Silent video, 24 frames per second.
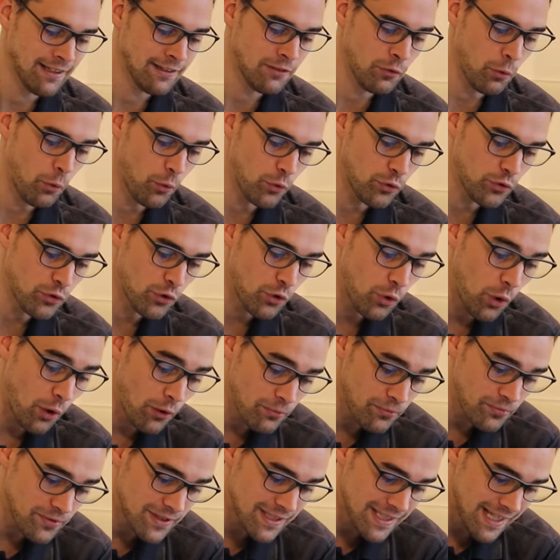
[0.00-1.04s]
an und
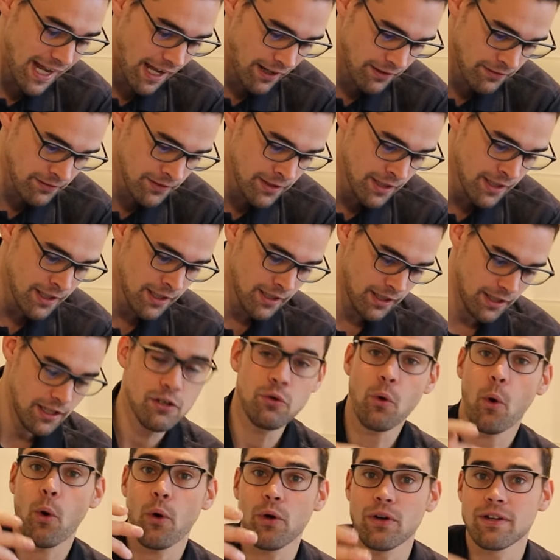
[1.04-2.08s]
läuft dann
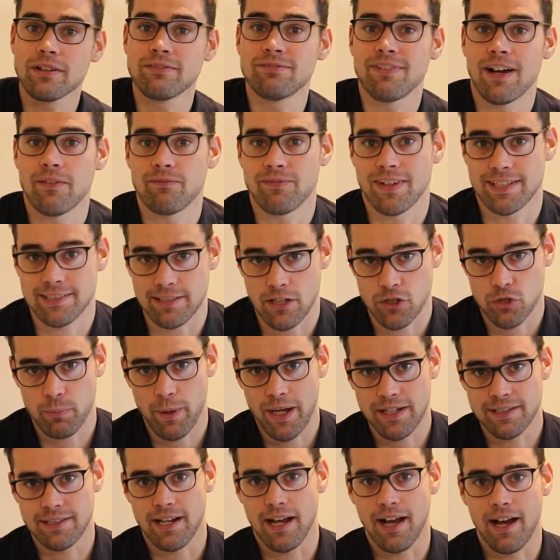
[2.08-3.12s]
in euren
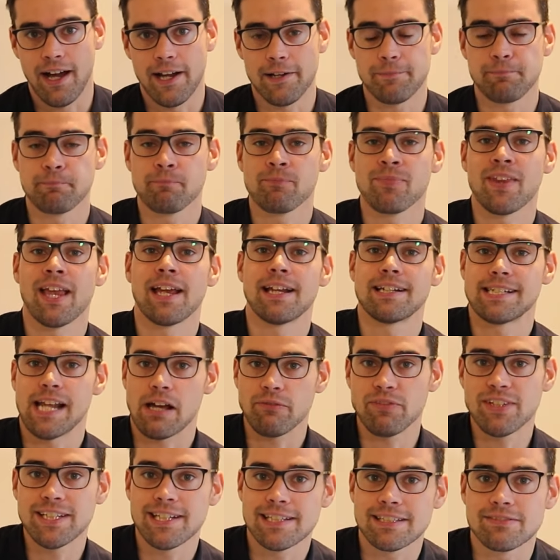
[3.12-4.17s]
Warmwasserspeicher rein.
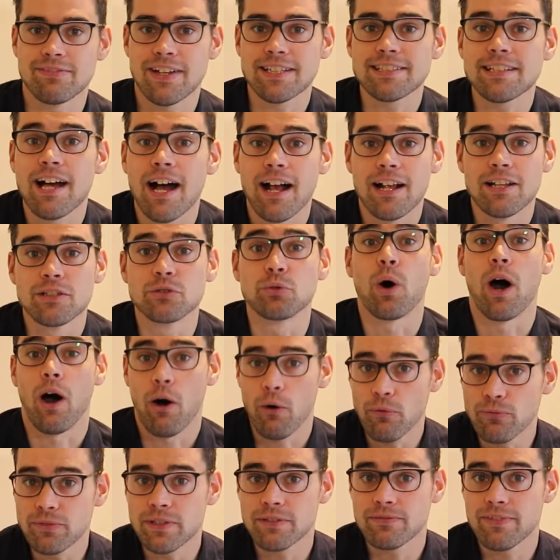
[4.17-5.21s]
Da wird das Wasser also
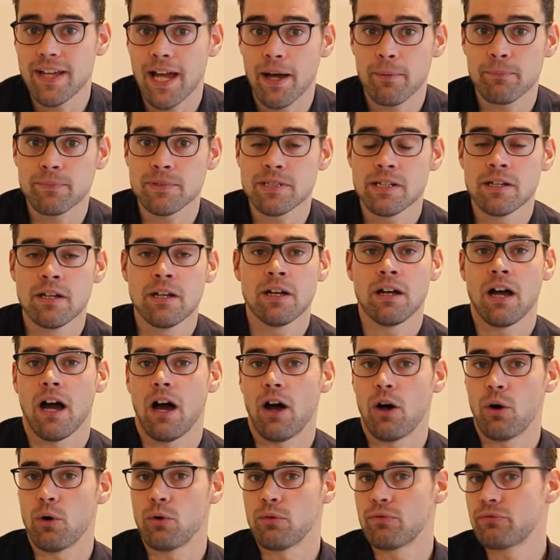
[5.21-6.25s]
aufgewärmt
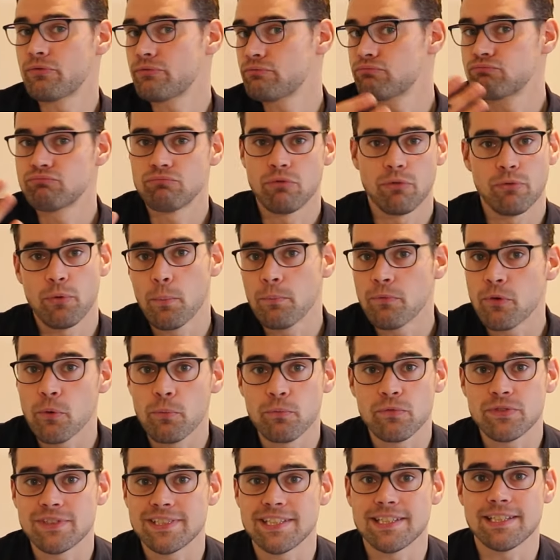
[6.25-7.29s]
auf
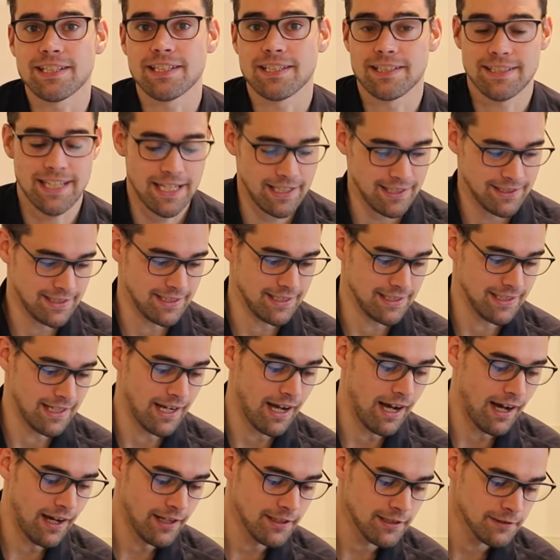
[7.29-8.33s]
55, 60
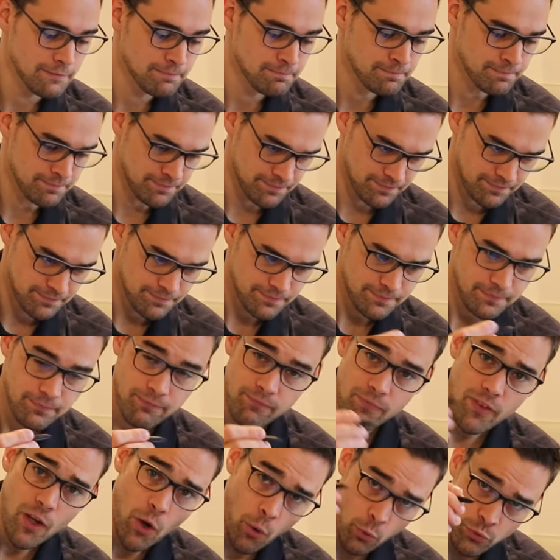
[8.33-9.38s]
Grad.
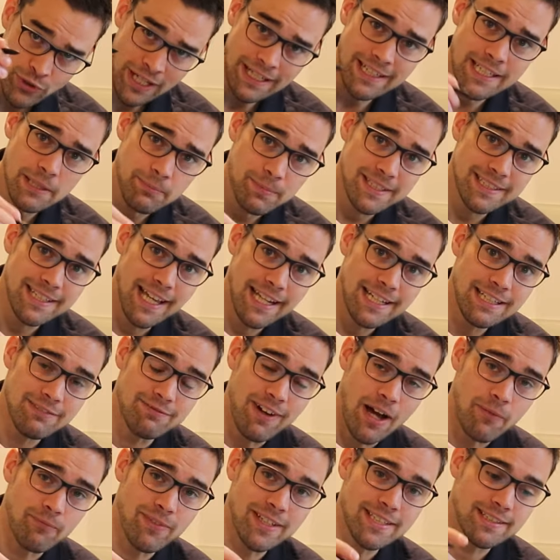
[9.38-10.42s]
Und dann gibt es ja
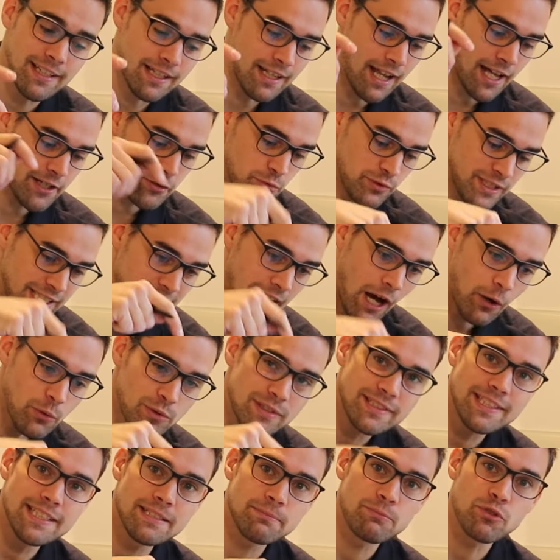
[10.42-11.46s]
die Warmwasserleitung, die
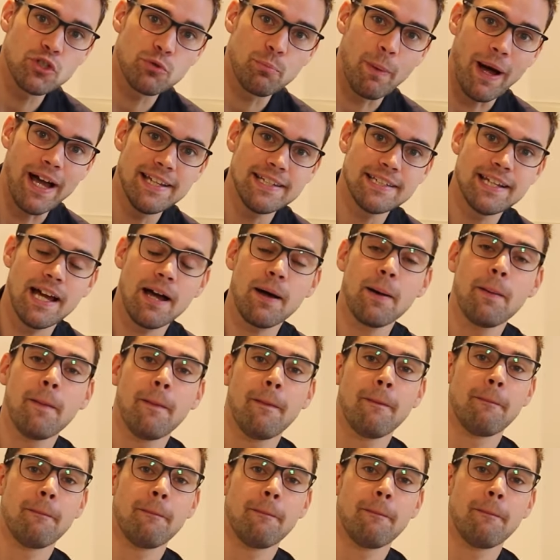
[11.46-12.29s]
aus diesem Speicher